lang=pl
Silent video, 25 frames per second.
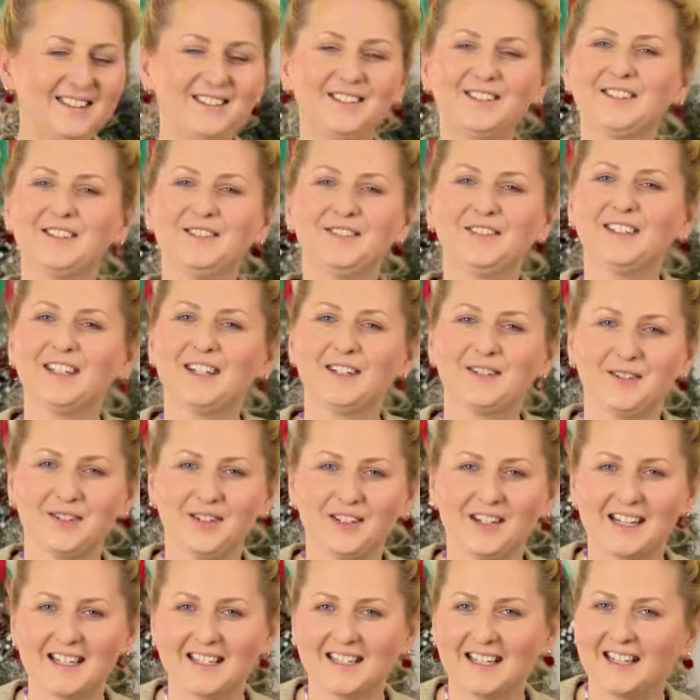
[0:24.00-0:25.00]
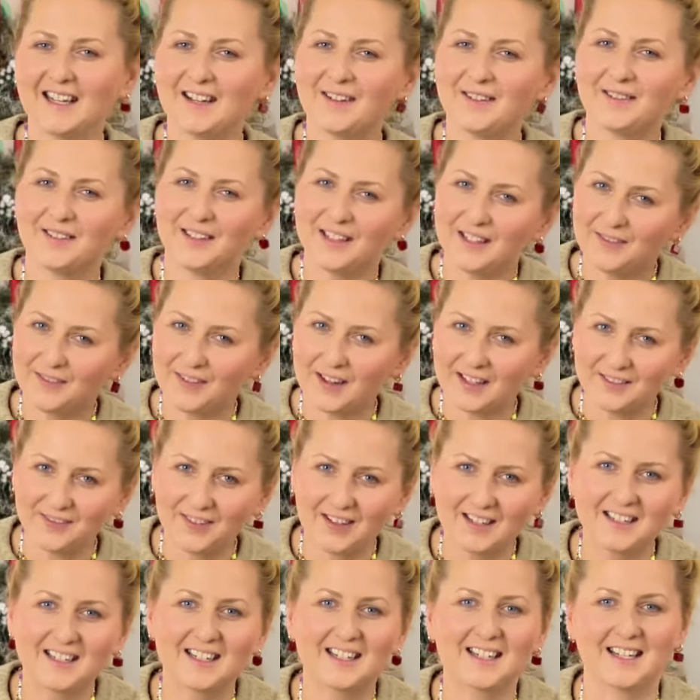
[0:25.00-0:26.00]
tu Iwona Kuziora z kanału Iwa
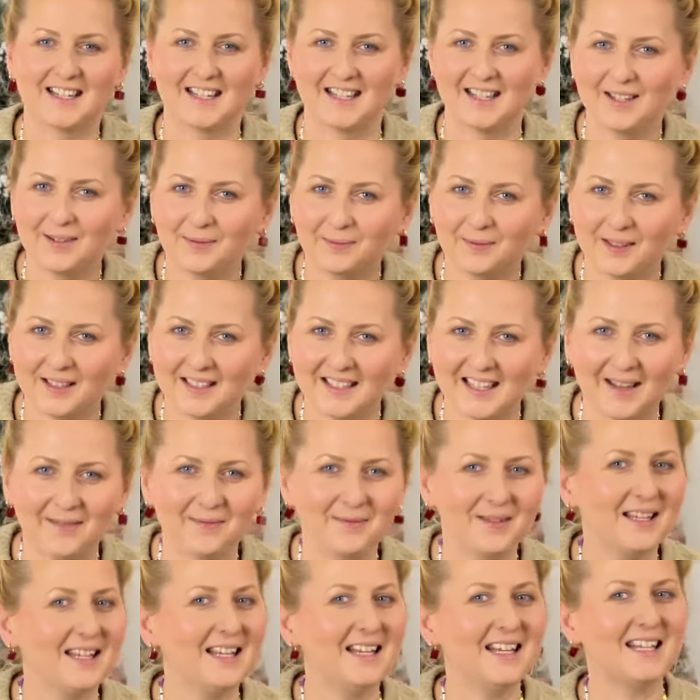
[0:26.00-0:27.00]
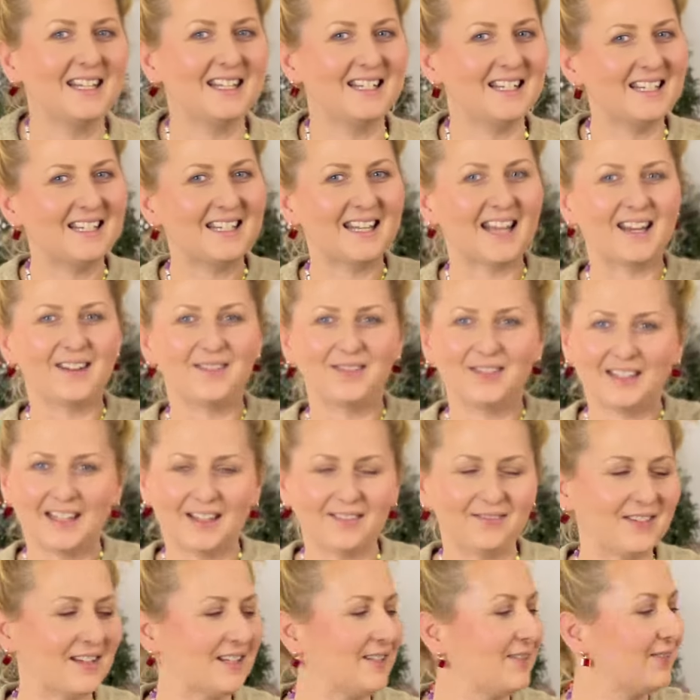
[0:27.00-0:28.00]
Adventures, zrób to sam i dzisiaj
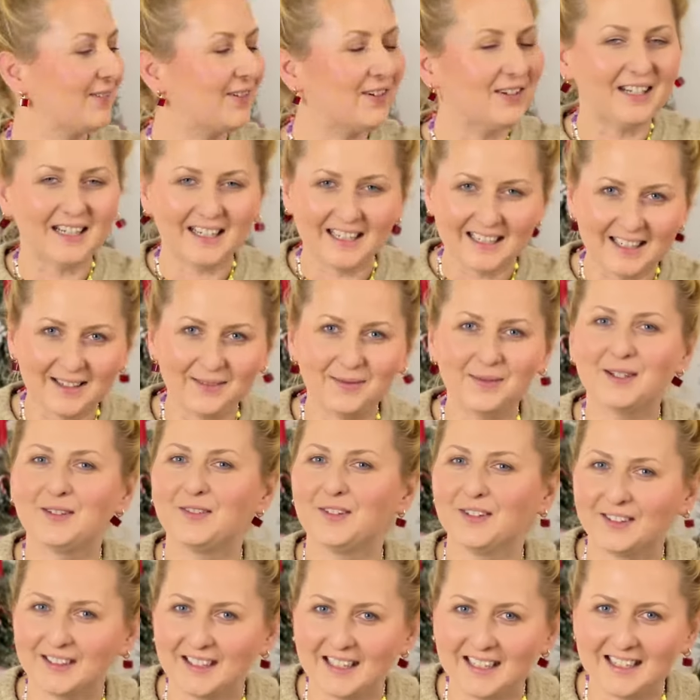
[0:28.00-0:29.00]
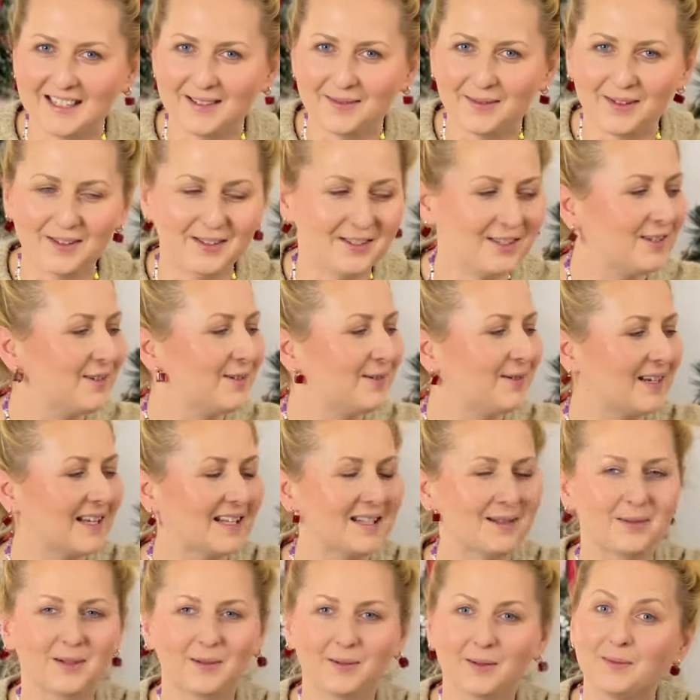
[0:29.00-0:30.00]
witam Was w kolejnym świątecznym odcinku
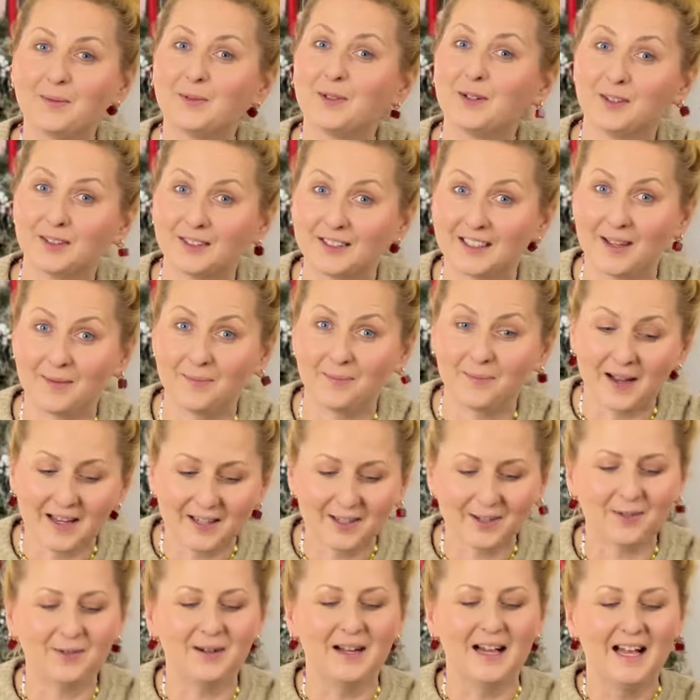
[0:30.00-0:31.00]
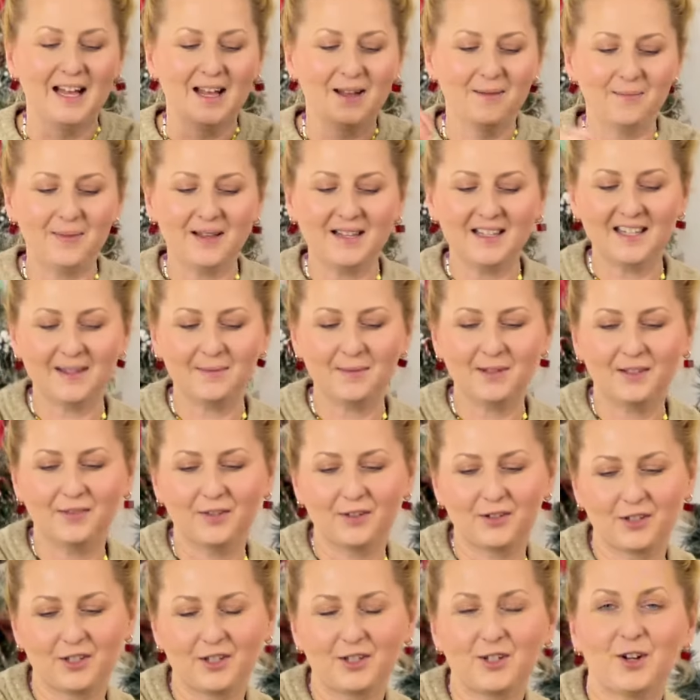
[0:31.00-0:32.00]
razem z moim kotkiem Basią. Będziemy
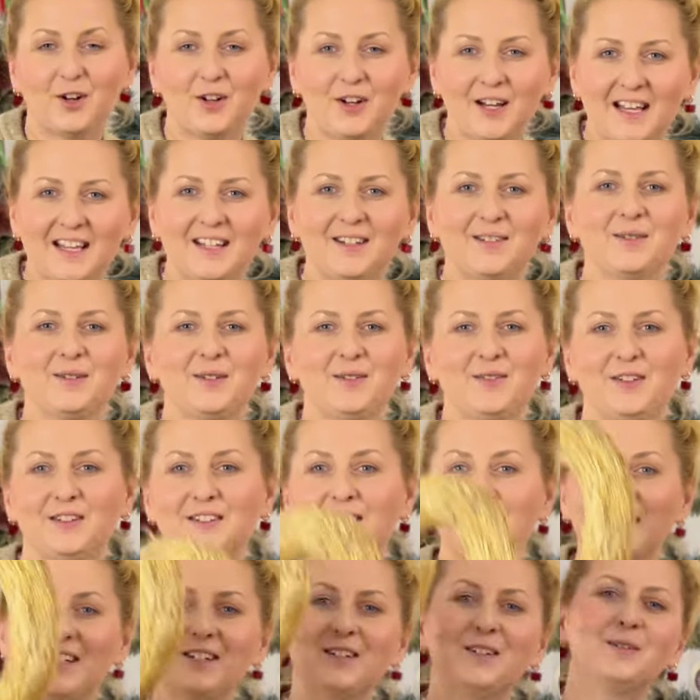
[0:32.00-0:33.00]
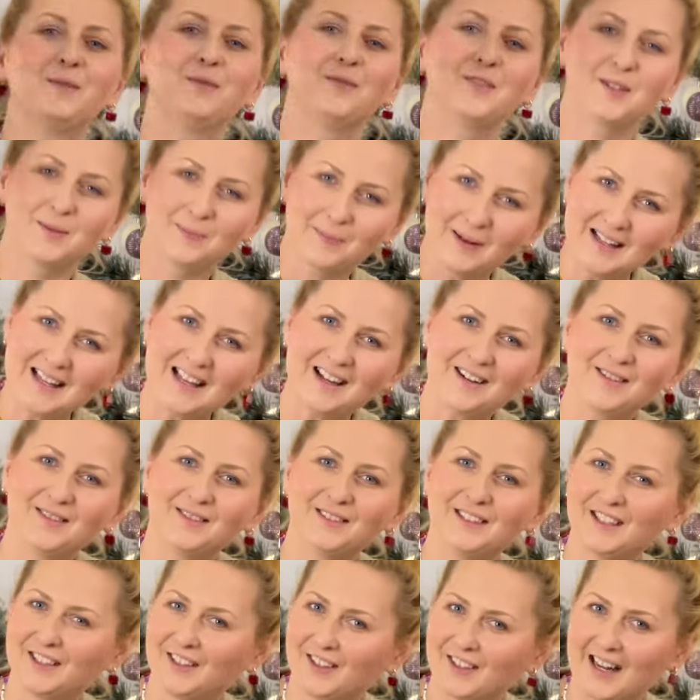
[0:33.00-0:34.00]
tworzyć kolejną świąteczną, wspaniałą
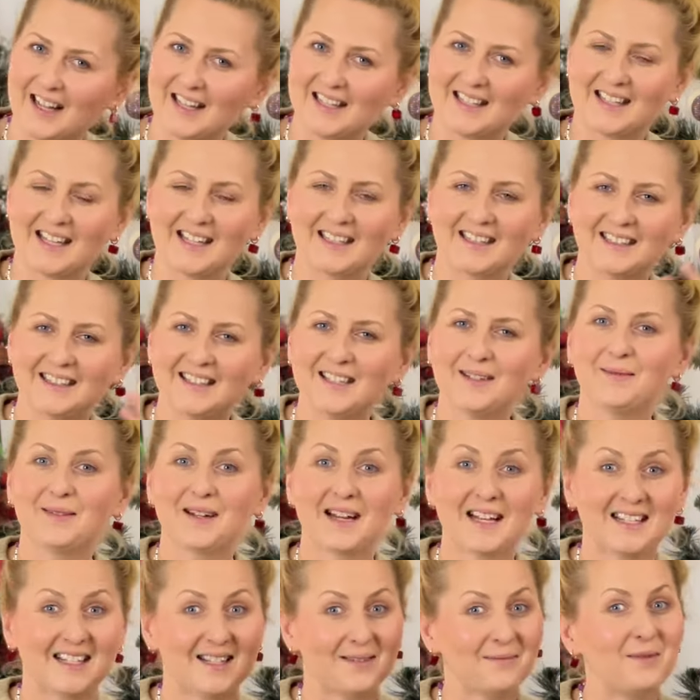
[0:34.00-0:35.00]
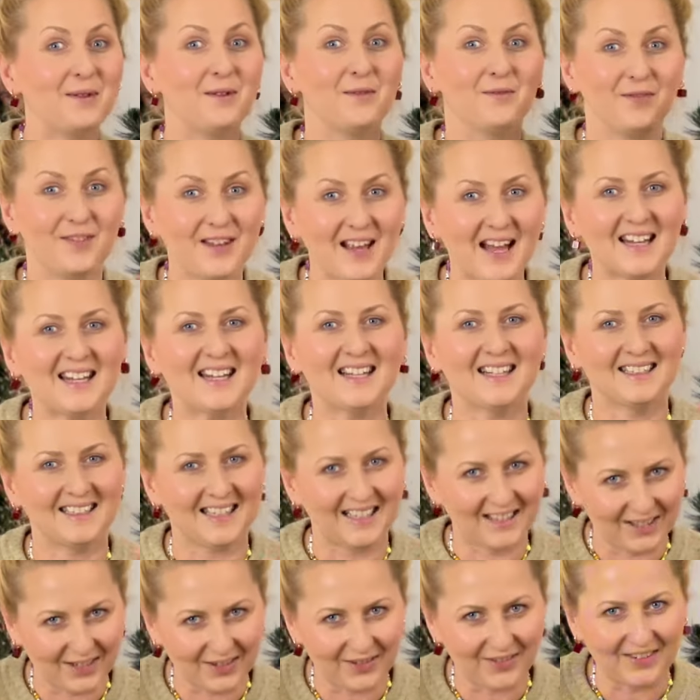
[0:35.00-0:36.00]
dekorację, tym razem wianek na
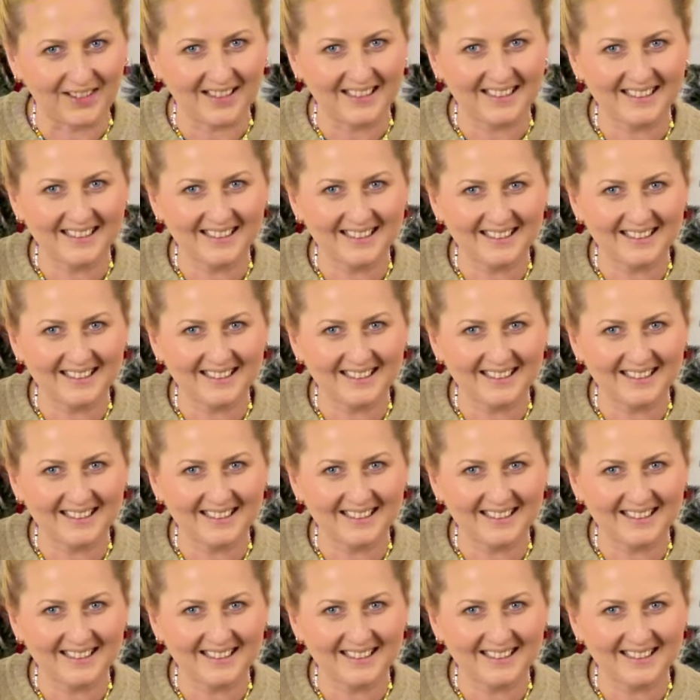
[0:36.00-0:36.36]
drzwi.